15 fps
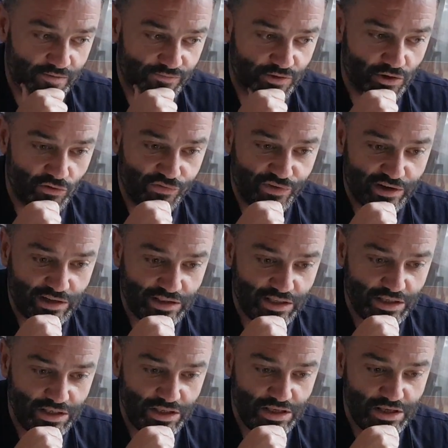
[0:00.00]
w te oferty
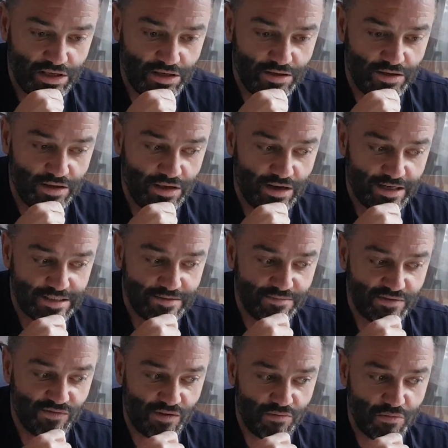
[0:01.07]
i, i razem
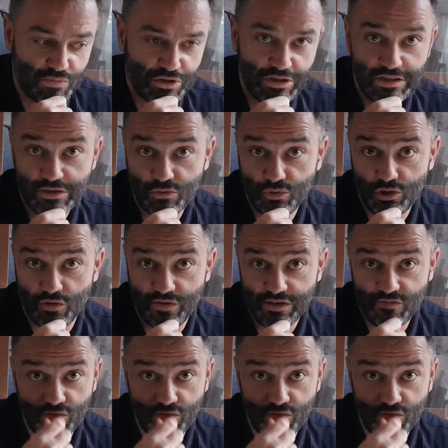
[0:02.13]
z wami przedyskutować.